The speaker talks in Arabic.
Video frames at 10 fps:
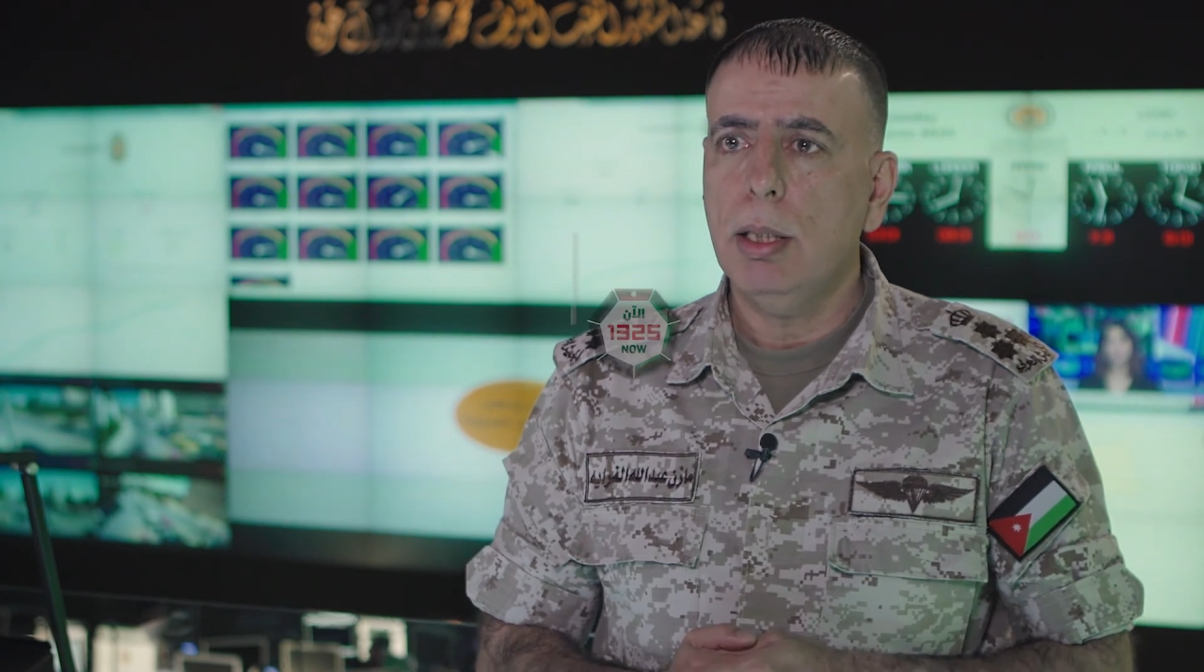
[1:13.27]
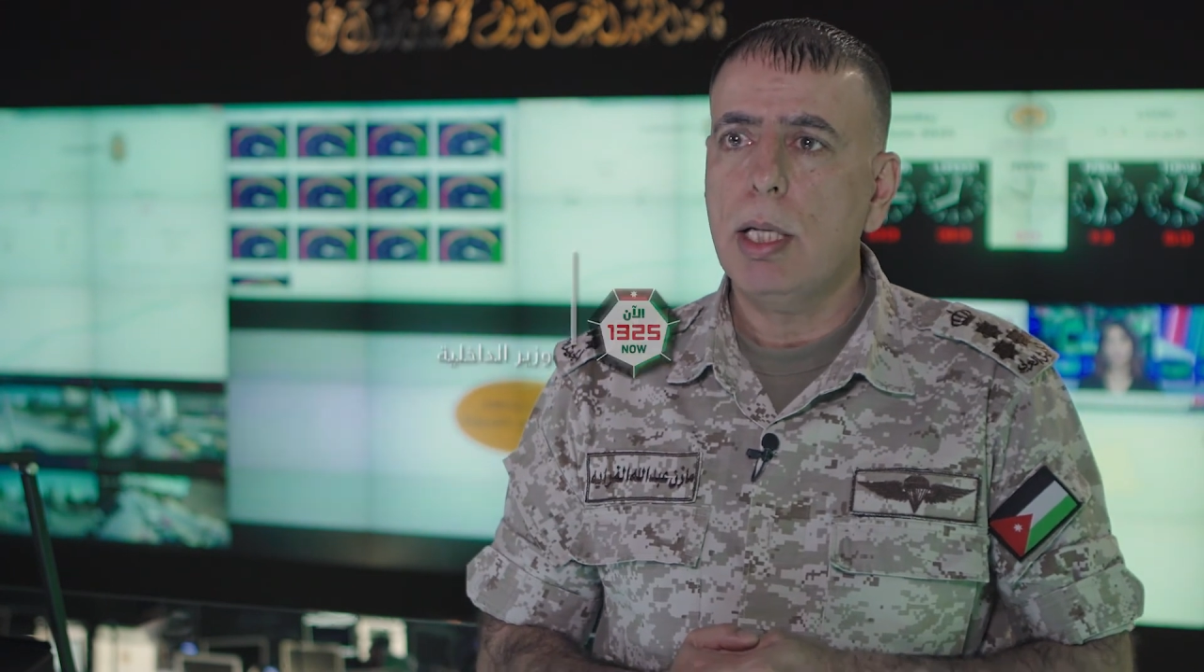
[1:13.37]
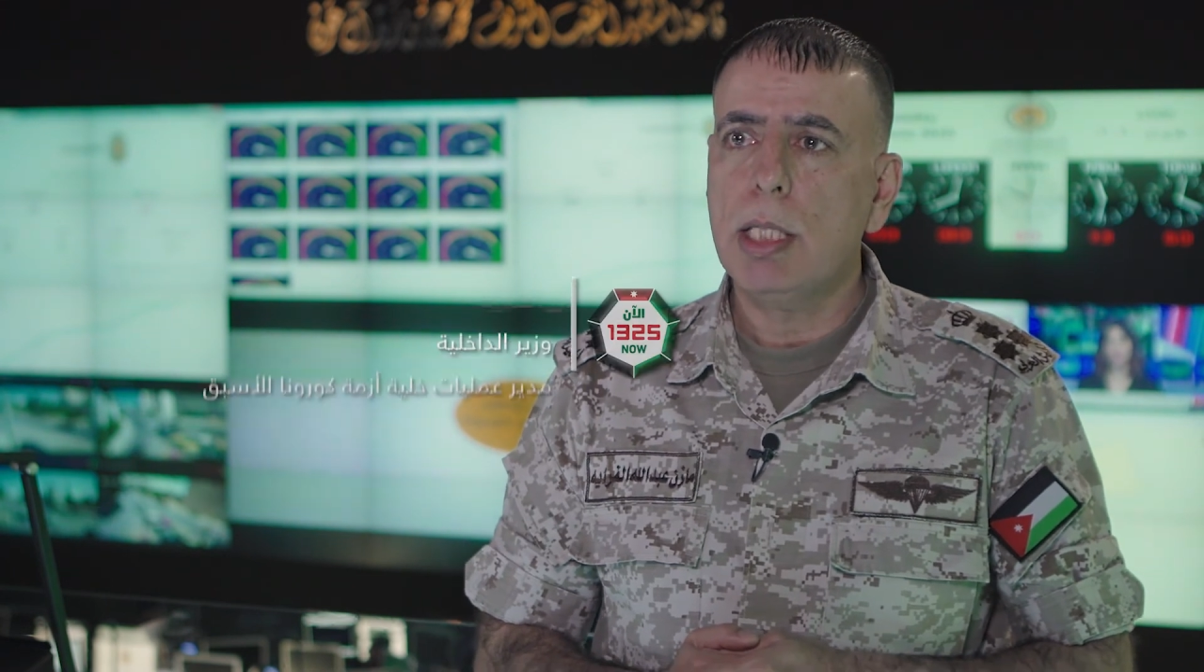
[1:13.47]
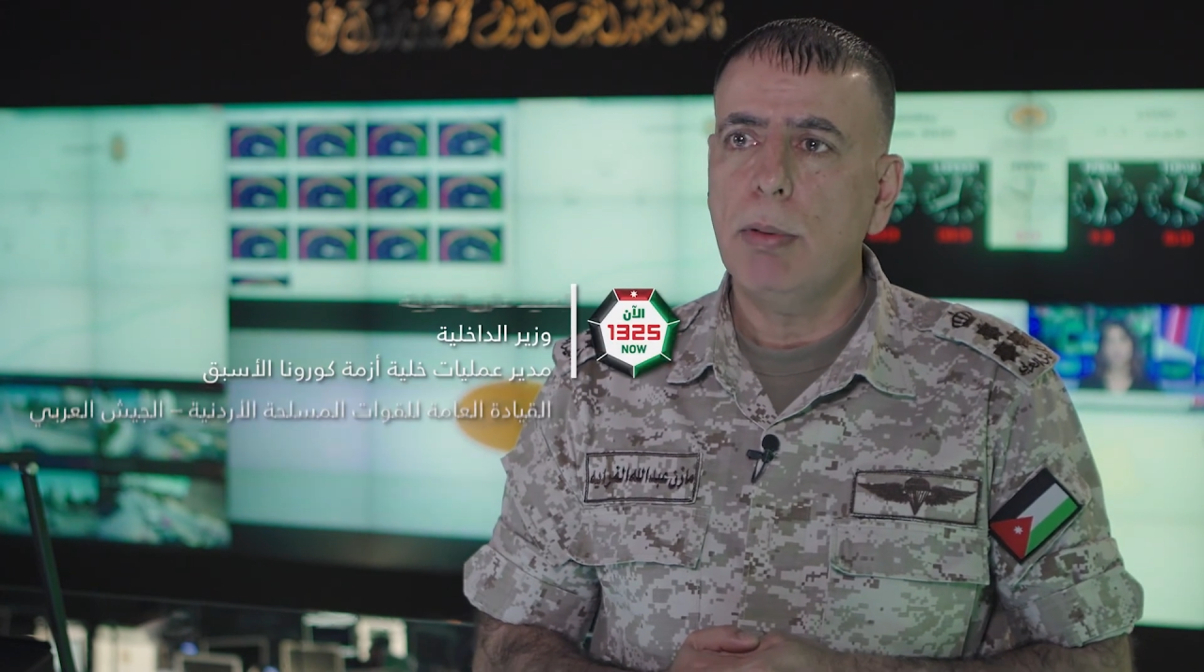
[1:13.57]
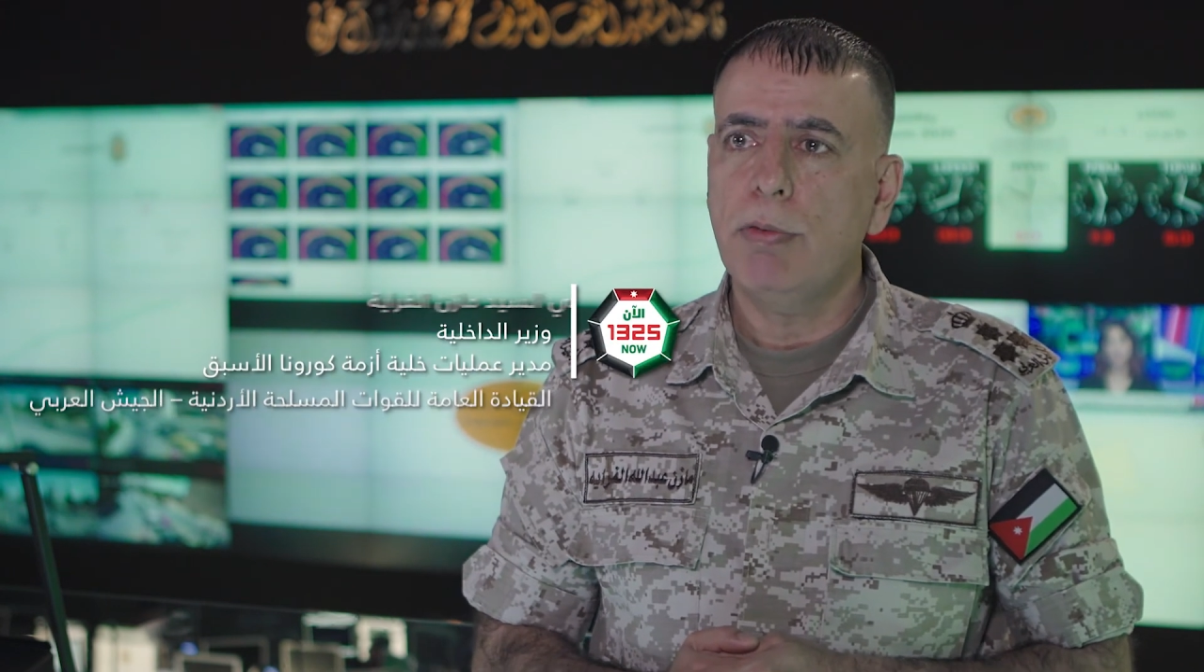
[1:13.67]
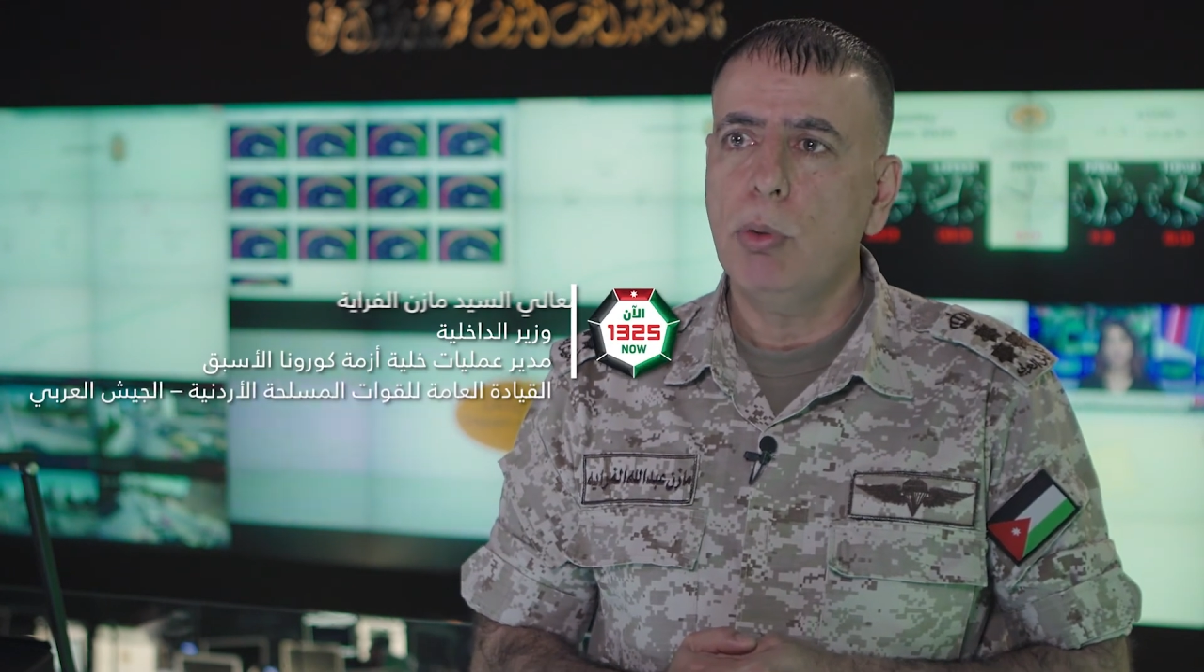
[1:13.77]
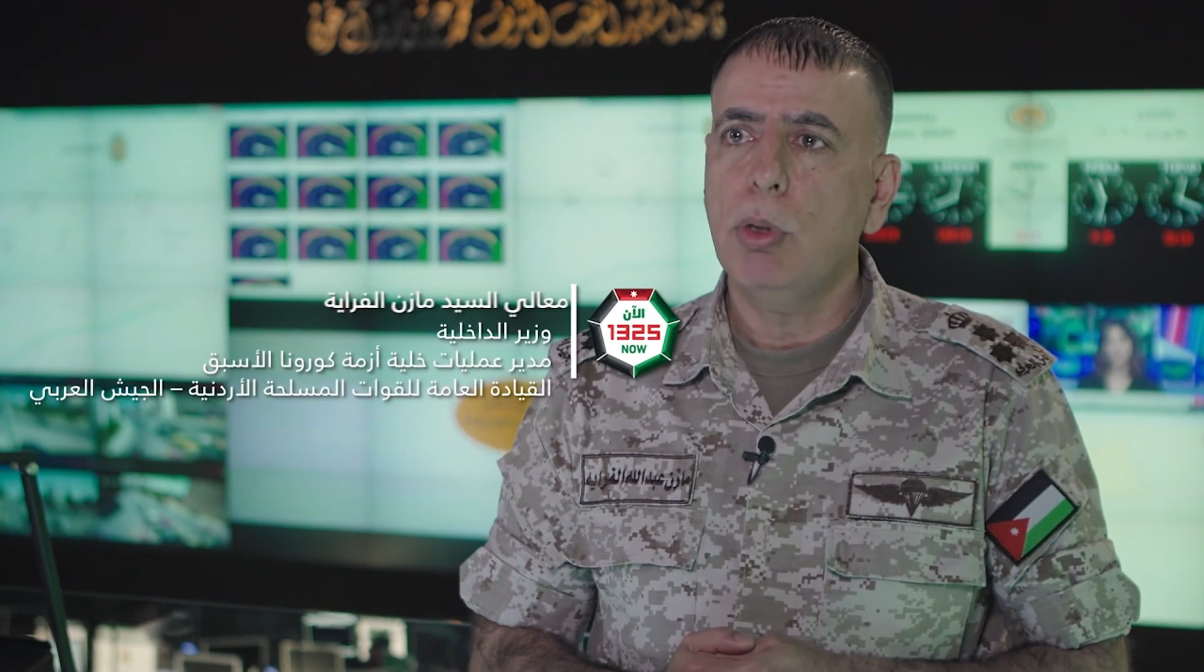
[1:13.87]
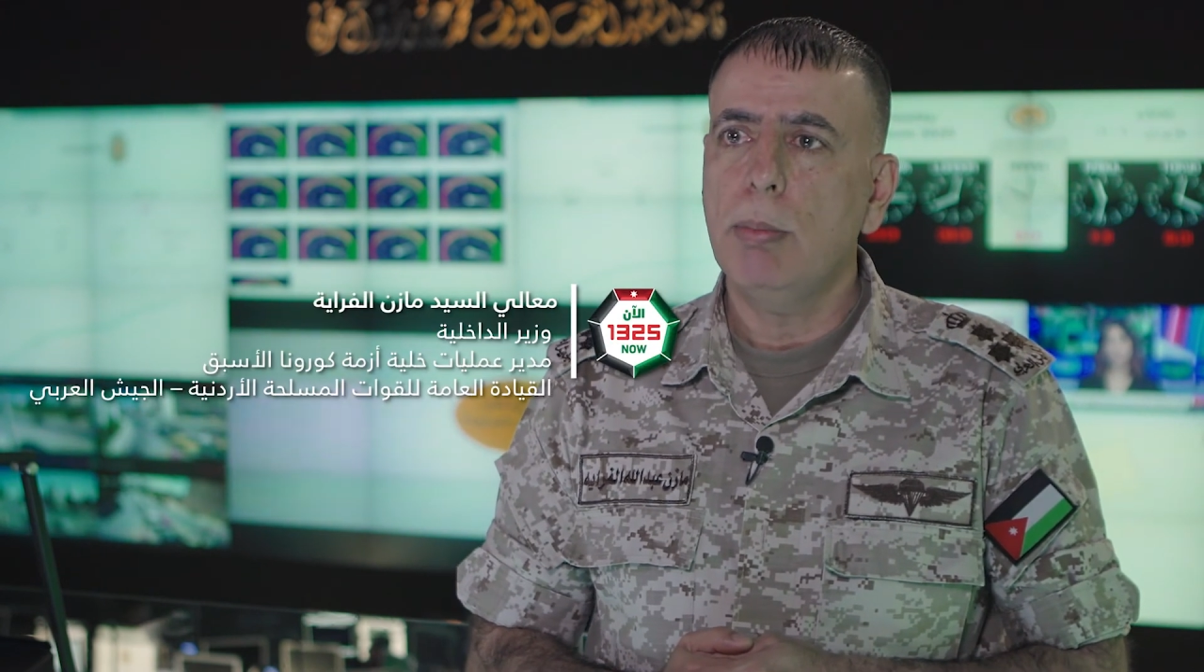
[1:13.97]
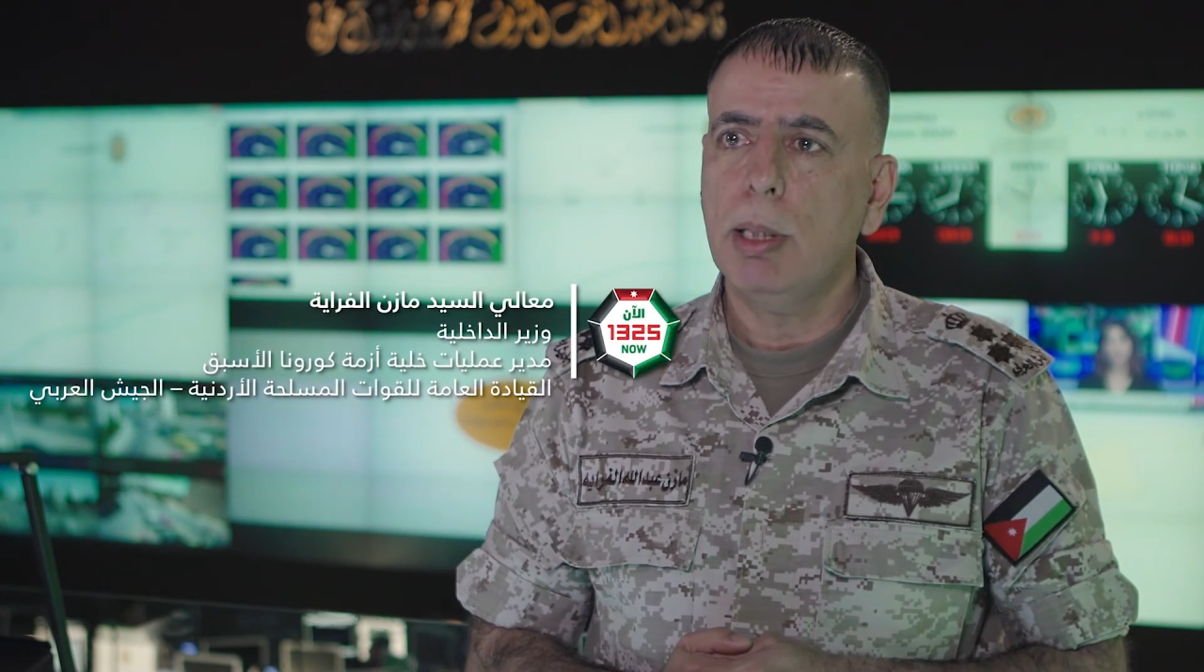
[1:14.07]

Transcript: لازمة في كل